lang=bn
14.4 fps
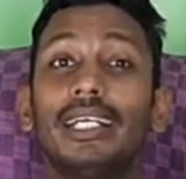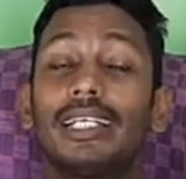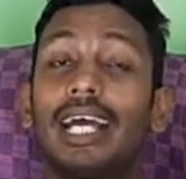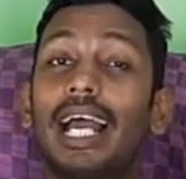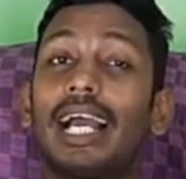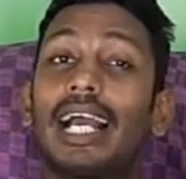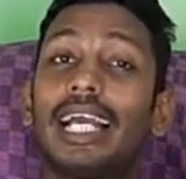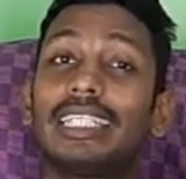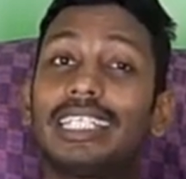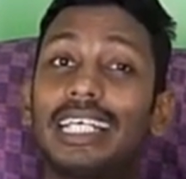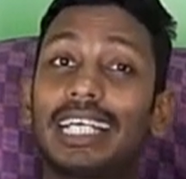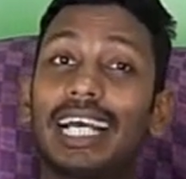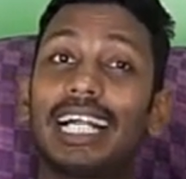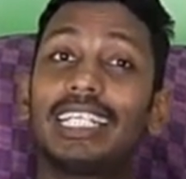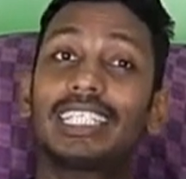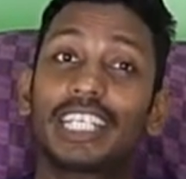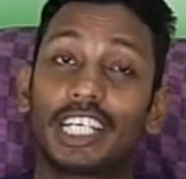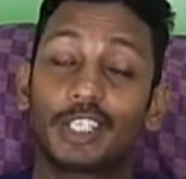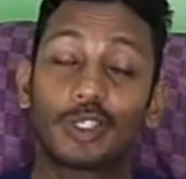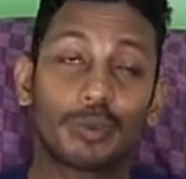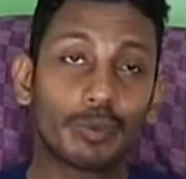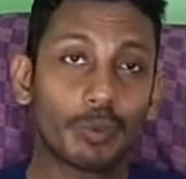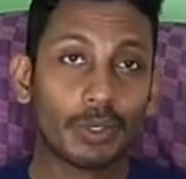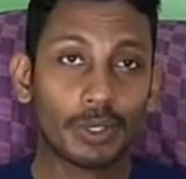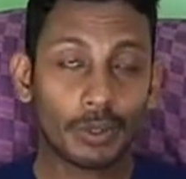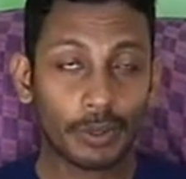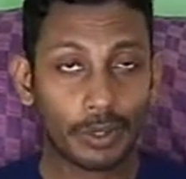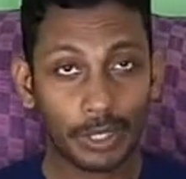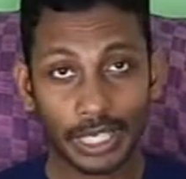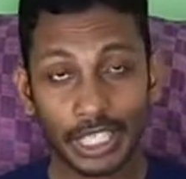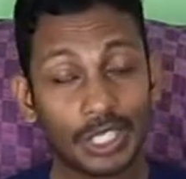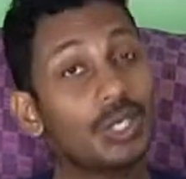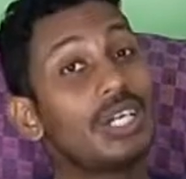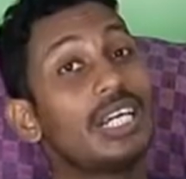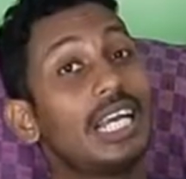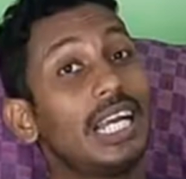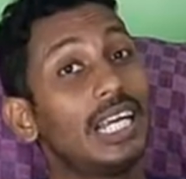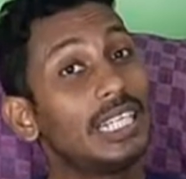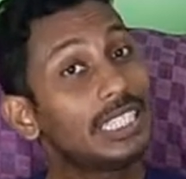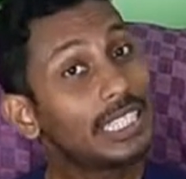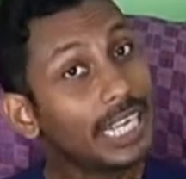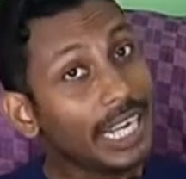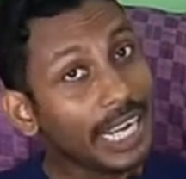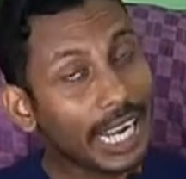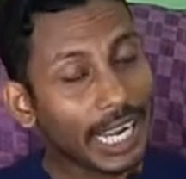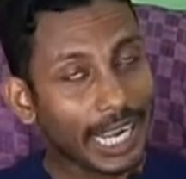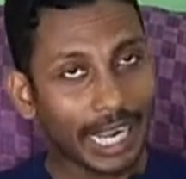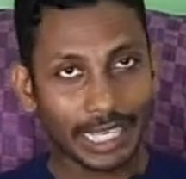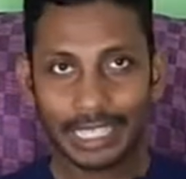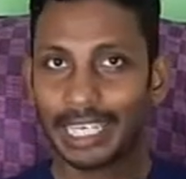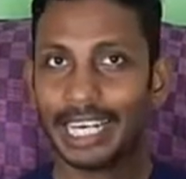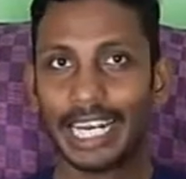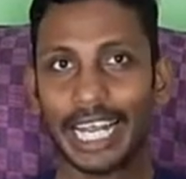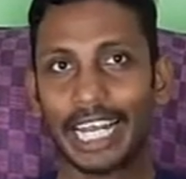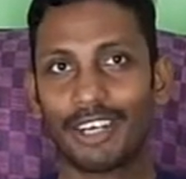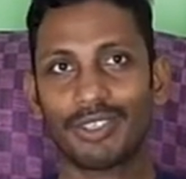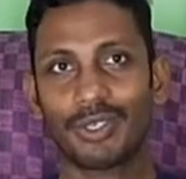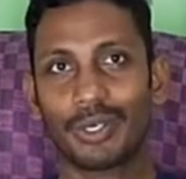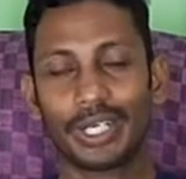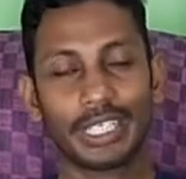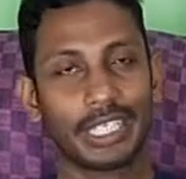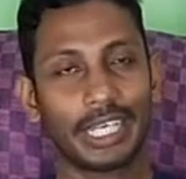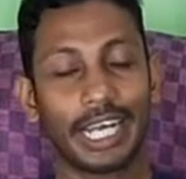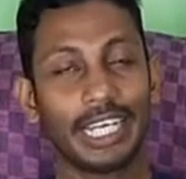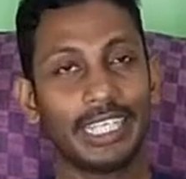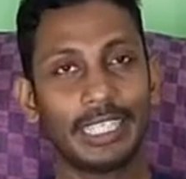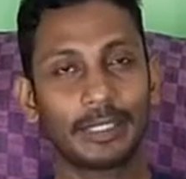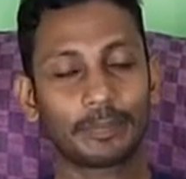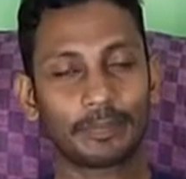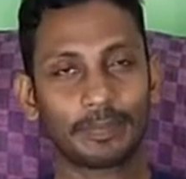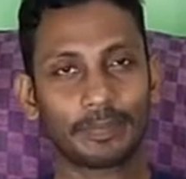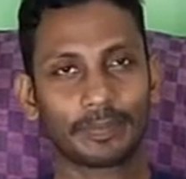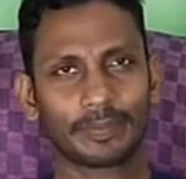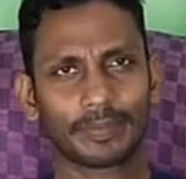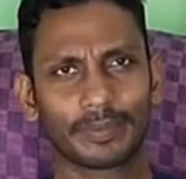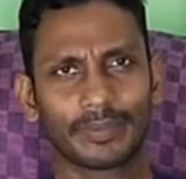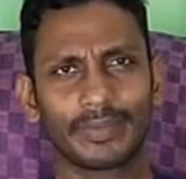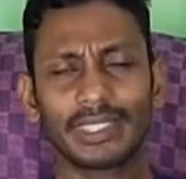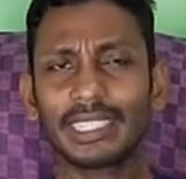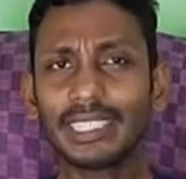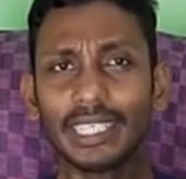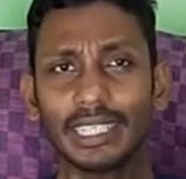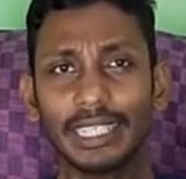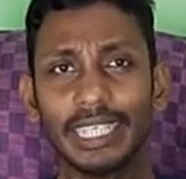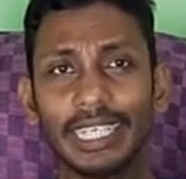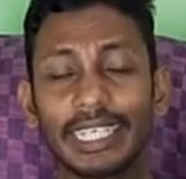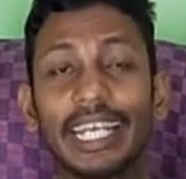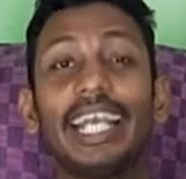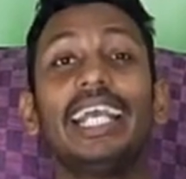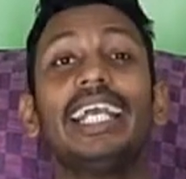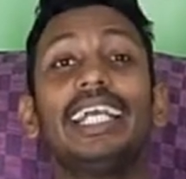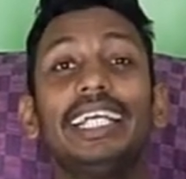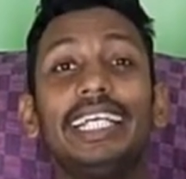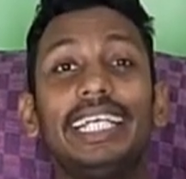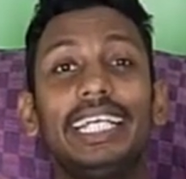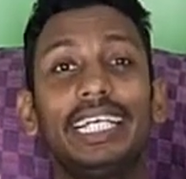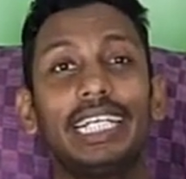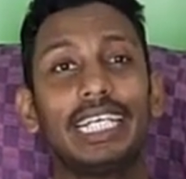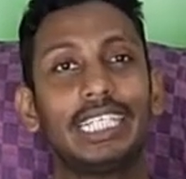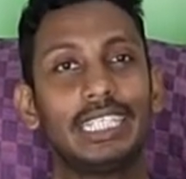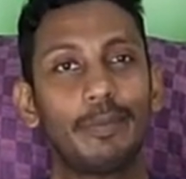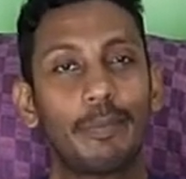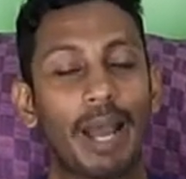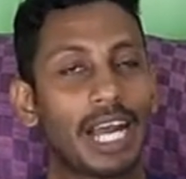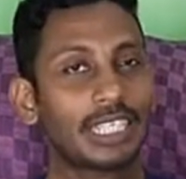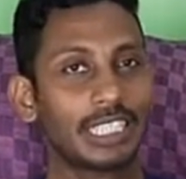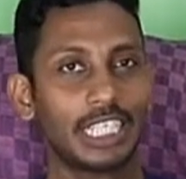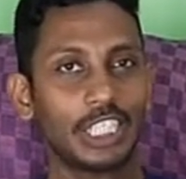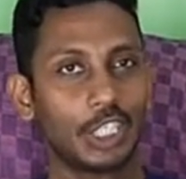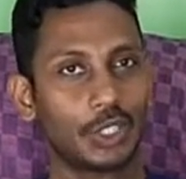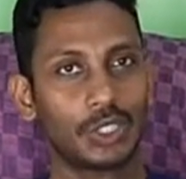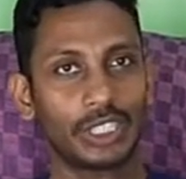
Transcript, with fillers: ঢাকায় যে কালচারে তুমি বড় হয়েছো সে একটা ল্যাঙ্গুয়েজ রয়েছে রাইট ঠিক ইংরেজি ভাষা যখন